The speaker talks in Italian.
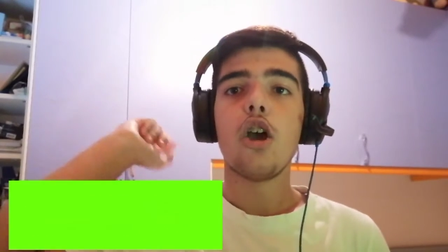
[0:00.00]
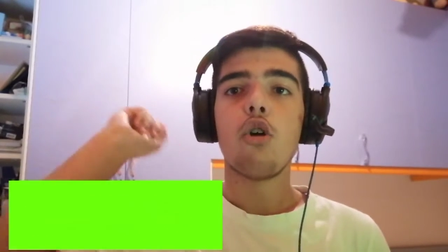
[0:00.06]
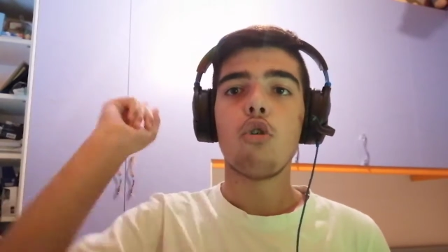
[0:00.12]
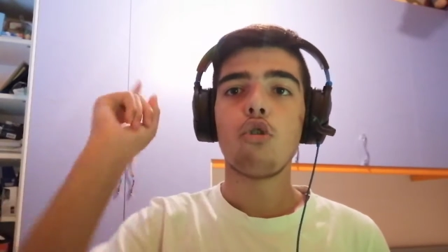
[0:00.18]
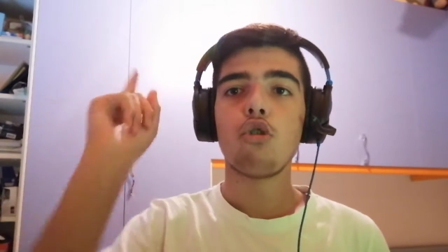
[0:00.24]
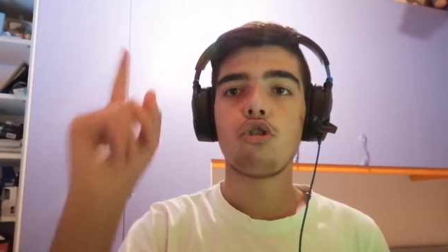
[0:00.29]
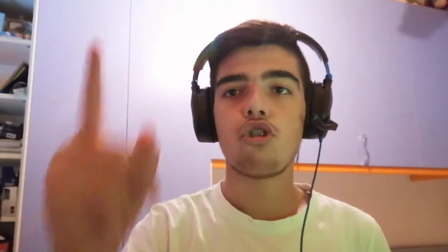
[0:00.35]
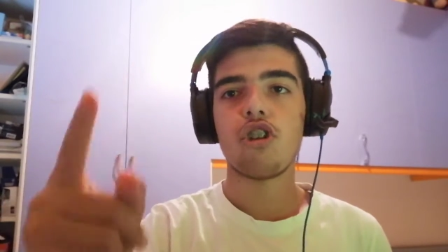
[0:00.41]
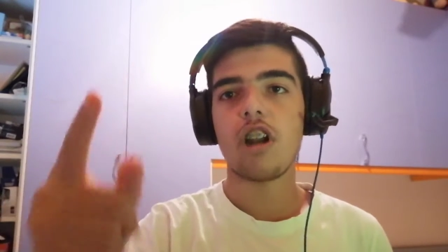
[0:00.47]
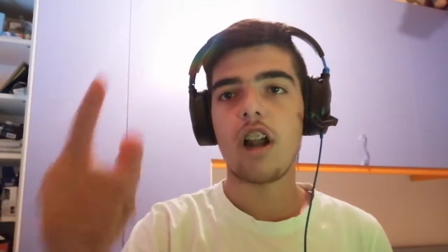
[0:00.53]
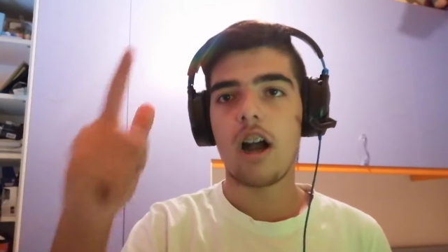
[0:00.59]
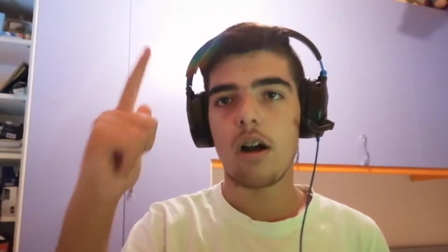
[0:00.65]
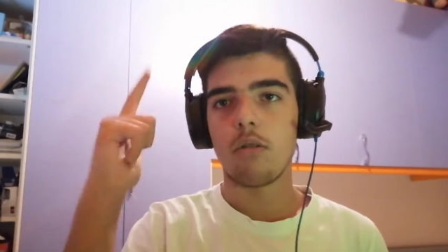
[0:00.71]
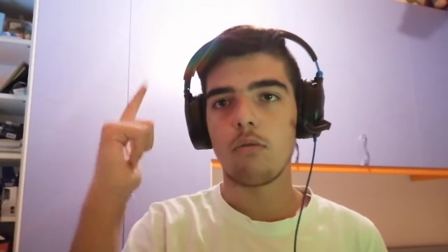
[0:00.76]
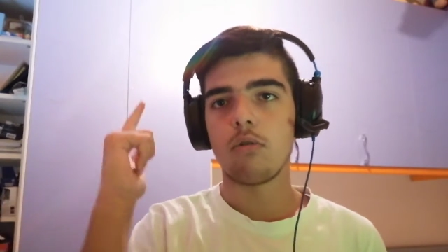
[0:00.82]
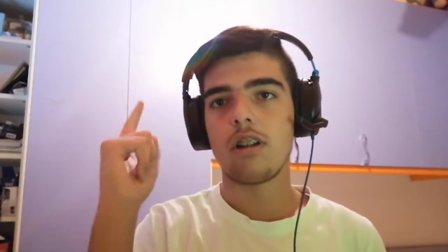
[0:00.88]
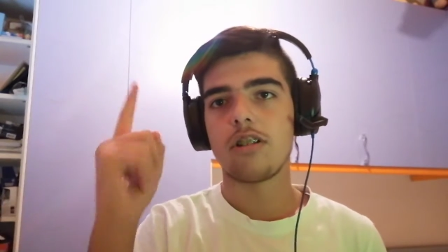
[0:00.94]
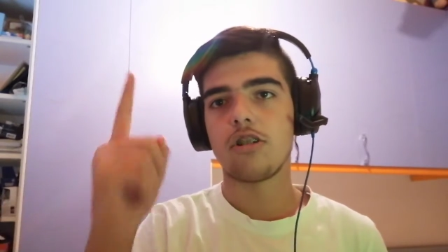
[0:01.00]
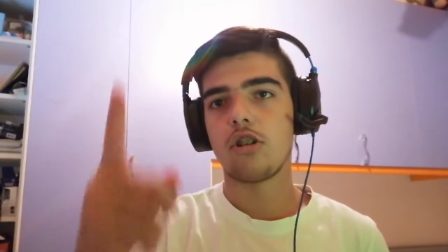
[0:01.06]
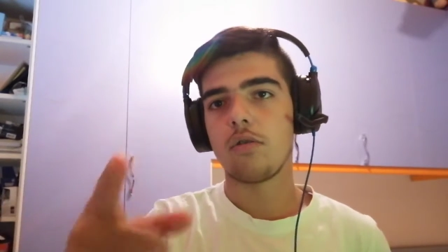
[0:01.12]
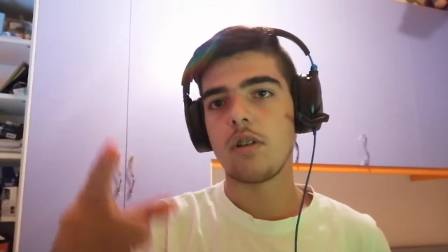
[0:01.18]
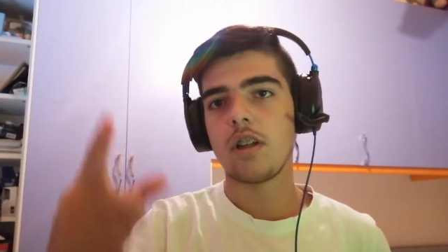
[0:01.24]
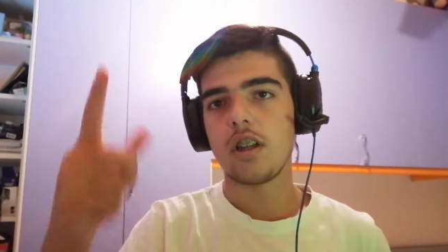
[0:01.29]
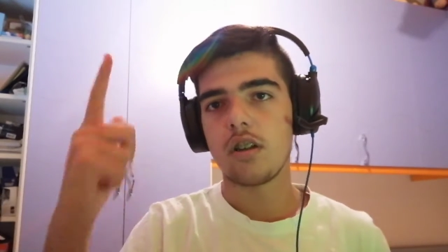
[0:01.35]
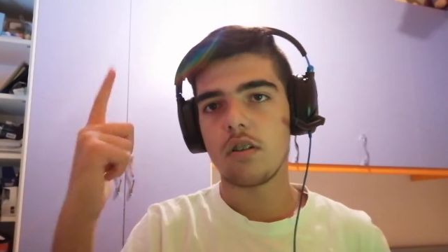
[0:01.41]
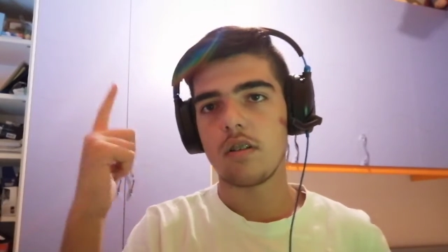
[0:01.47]
uscirà un altro
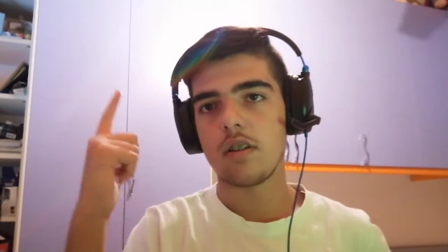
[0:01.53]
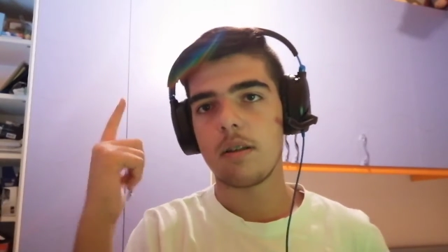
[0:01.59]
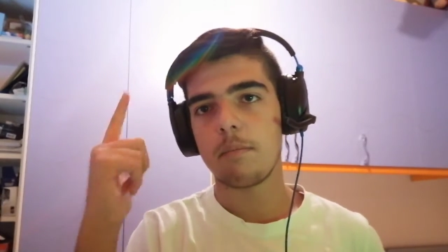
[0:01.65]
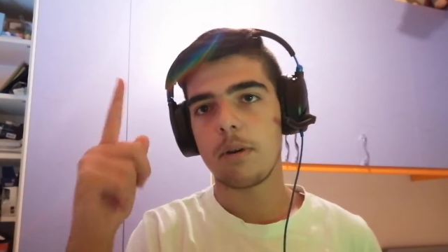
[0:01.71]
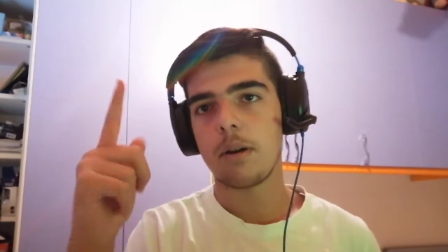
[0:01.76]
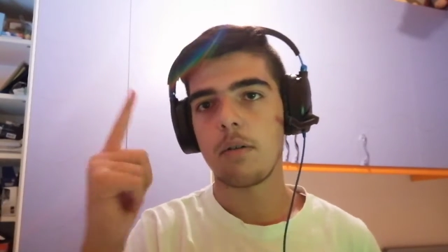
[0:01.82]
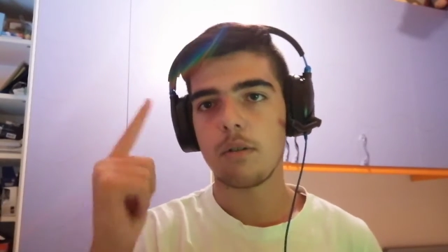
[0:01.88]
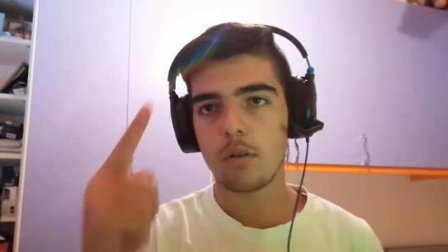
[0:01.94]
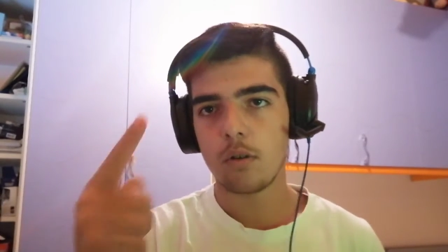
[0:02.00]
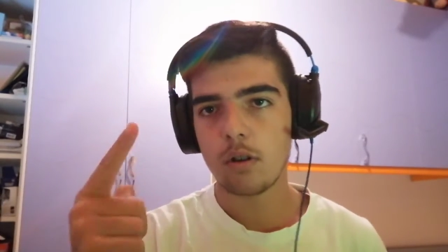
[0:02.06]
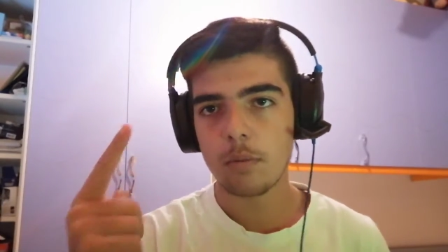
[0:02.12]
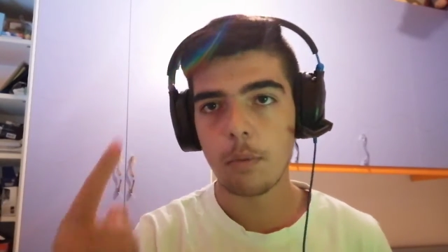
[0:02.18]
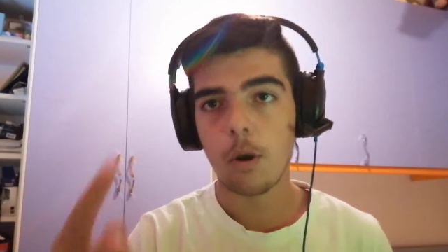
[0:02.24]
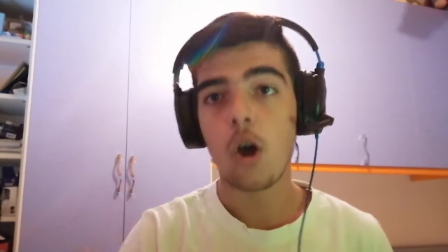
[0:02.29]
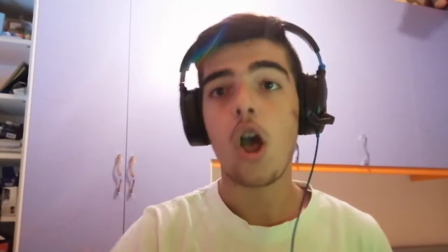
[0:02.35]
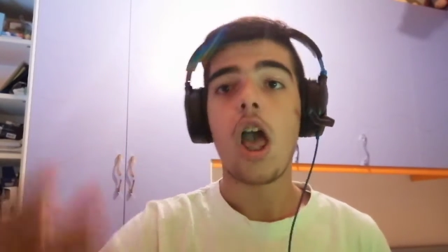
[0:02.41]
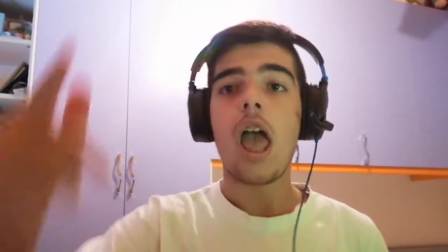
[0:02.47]
video, sempre di questo tipo.